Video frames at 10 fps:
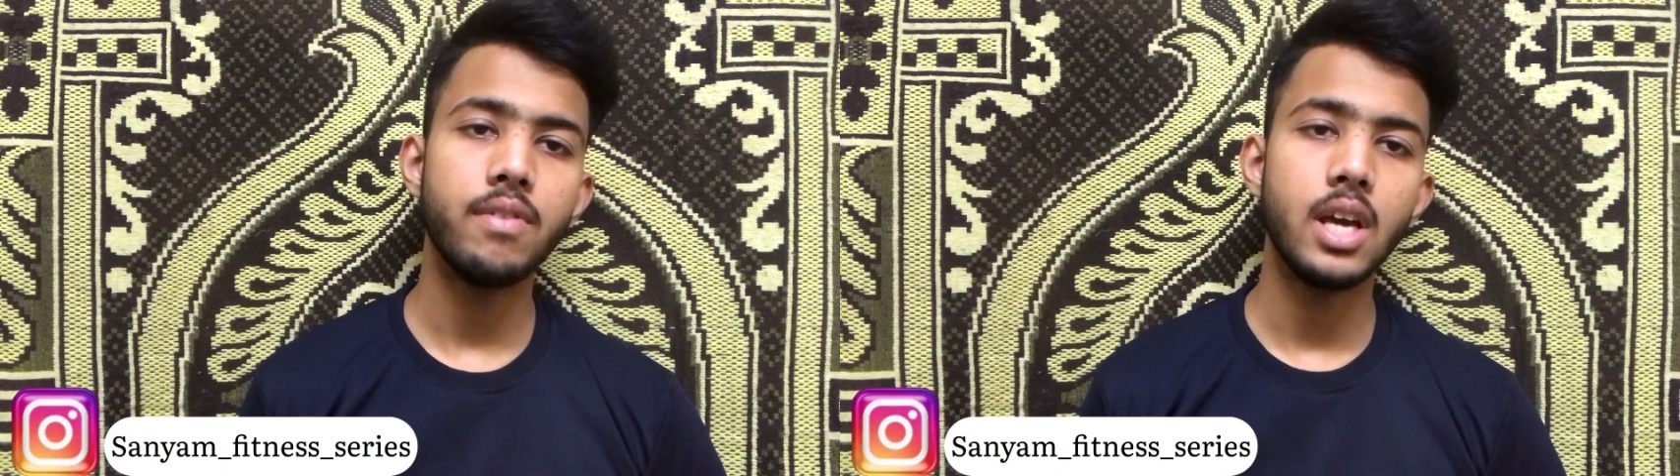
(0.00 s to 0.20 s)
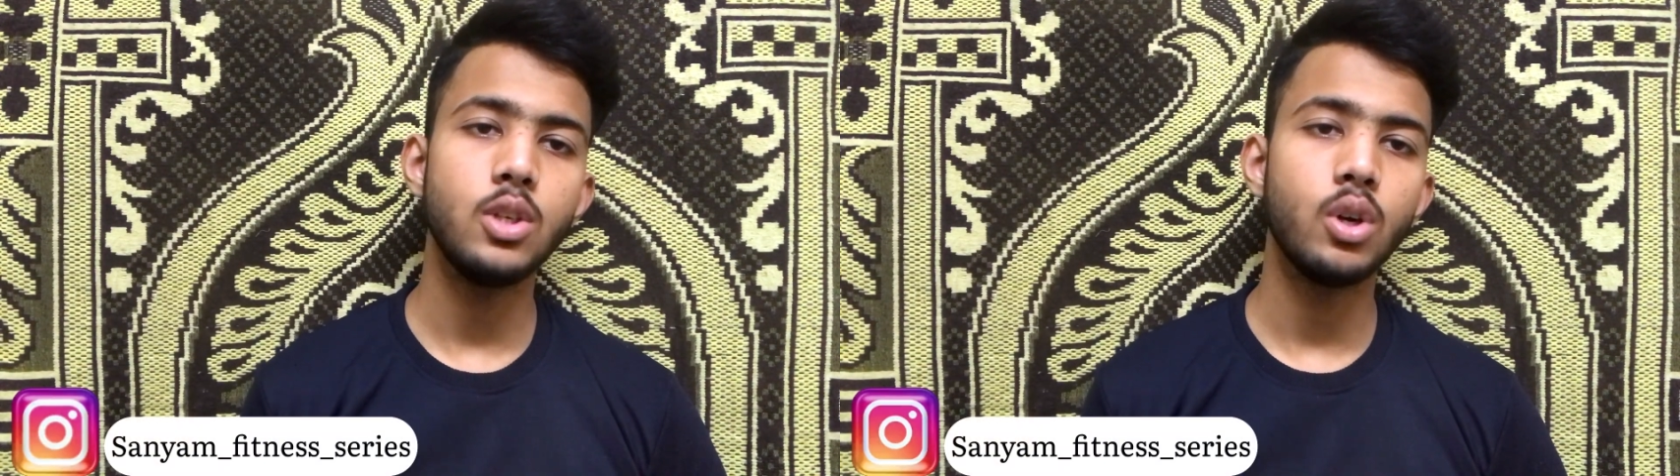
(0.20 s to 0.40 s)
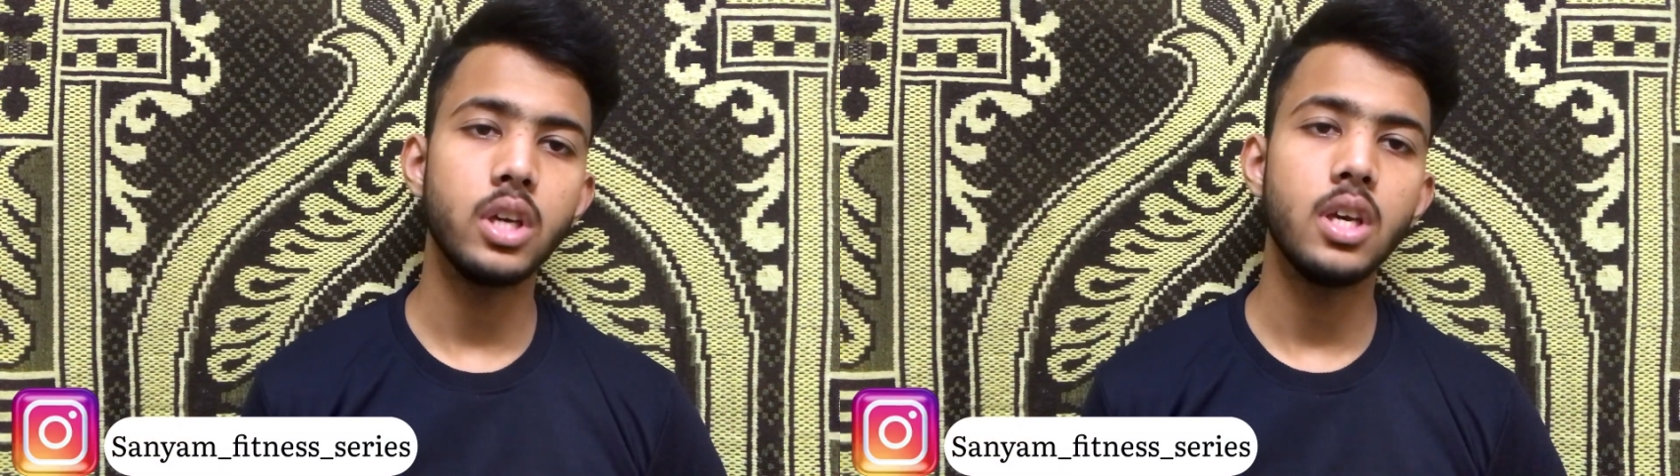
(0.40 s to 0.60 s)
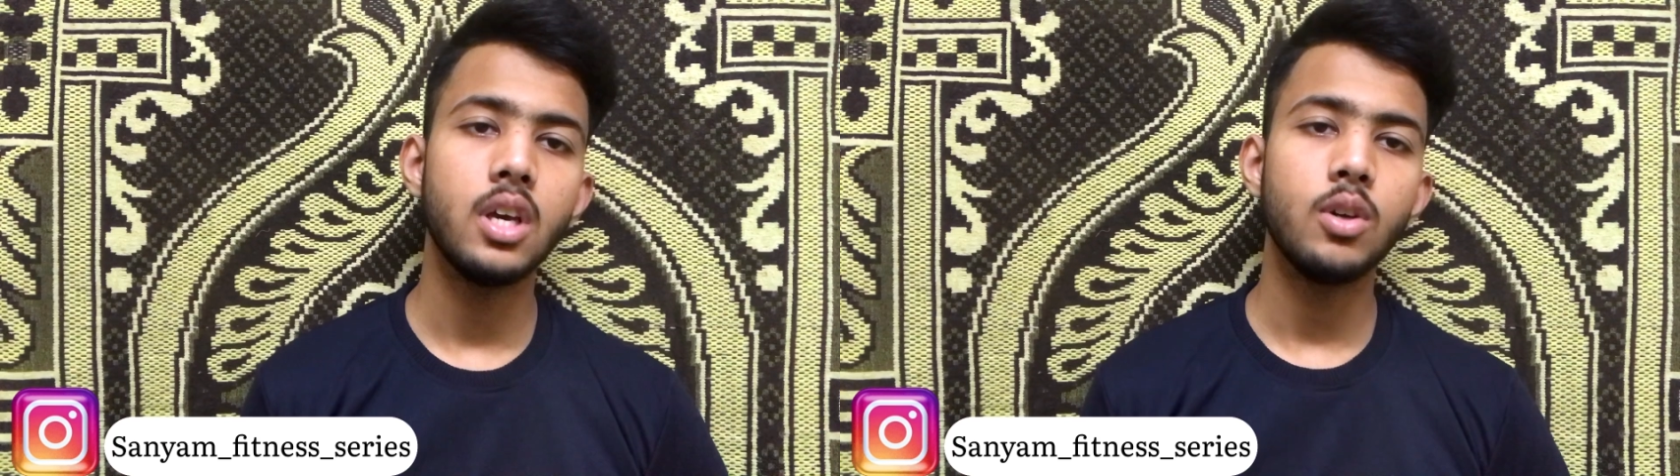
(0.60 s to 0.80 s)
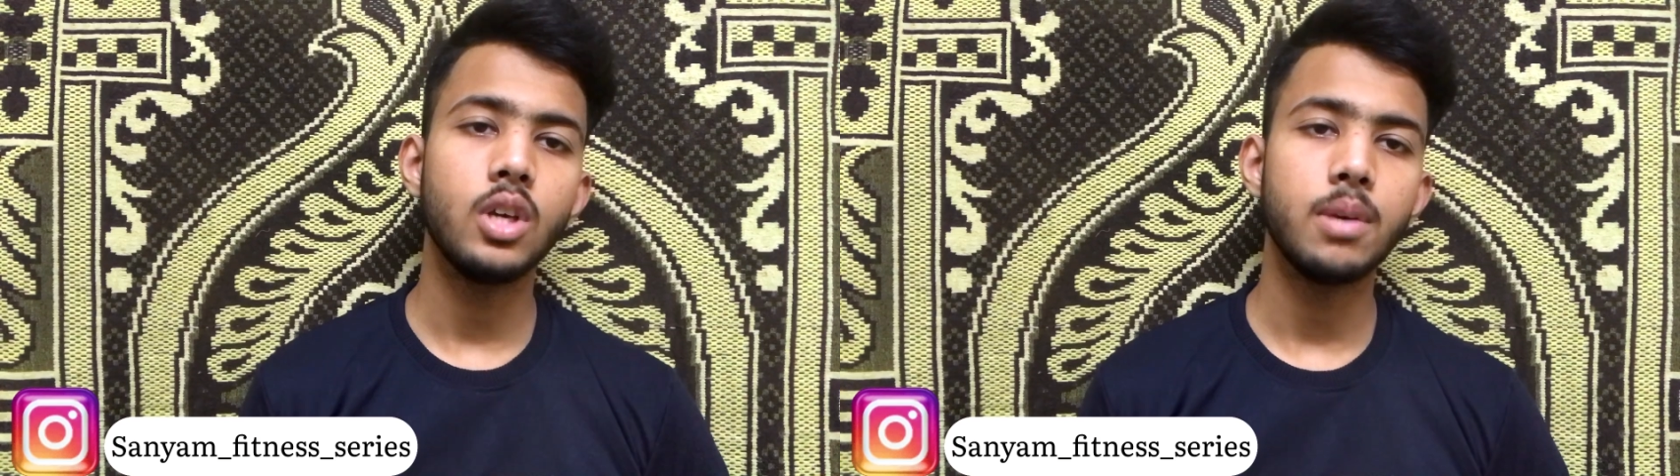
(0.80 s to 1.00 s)
वेज होगी
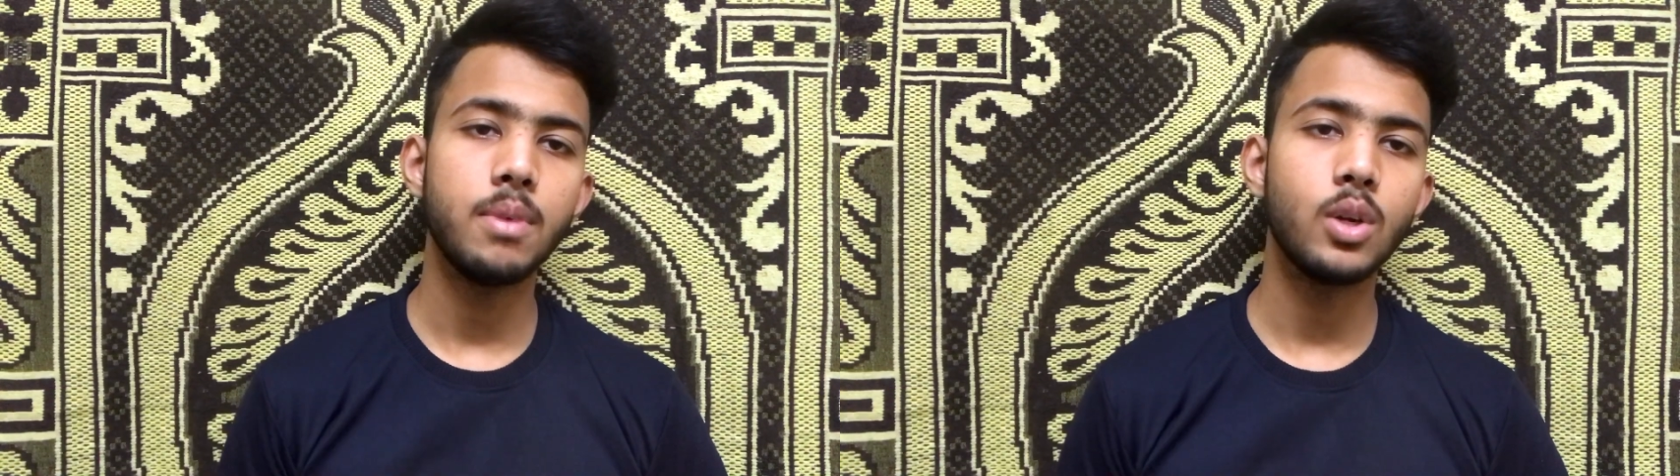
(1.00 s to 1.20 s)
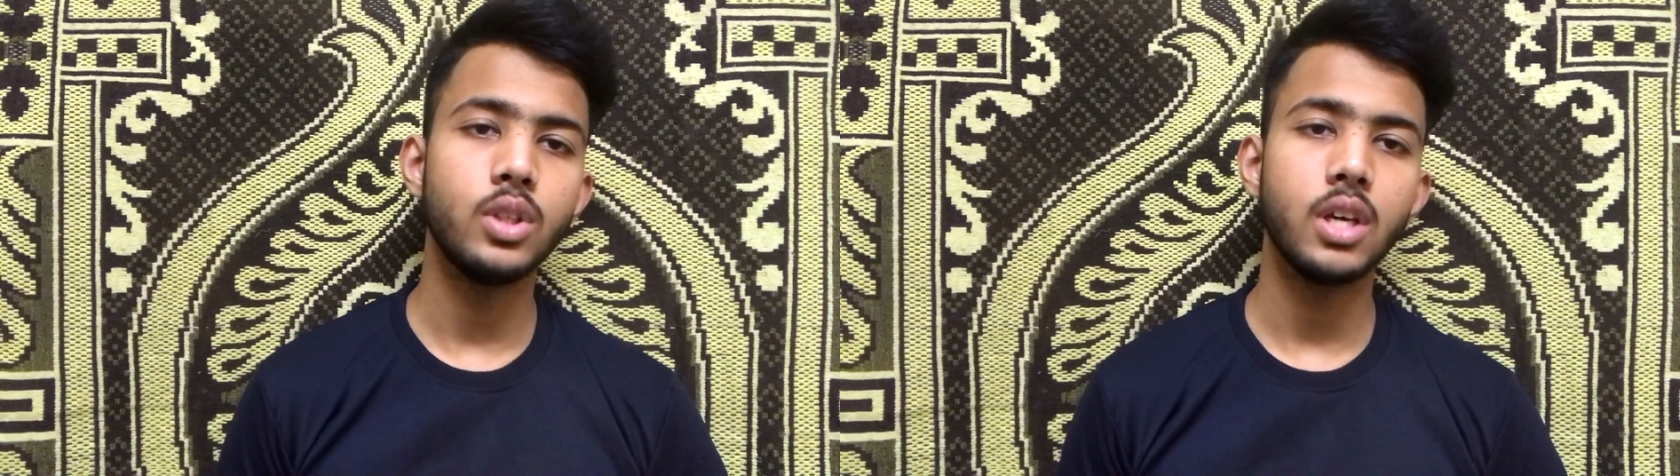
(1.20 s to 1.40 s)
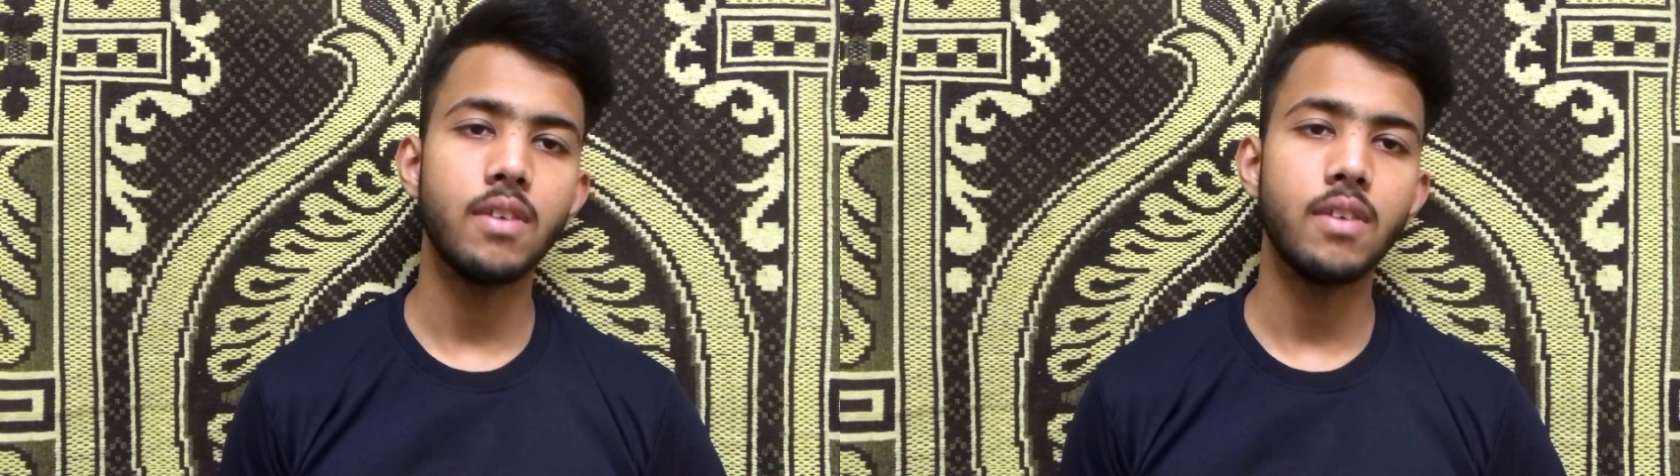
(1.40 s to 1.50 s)
क्योंकि मैं खुद एक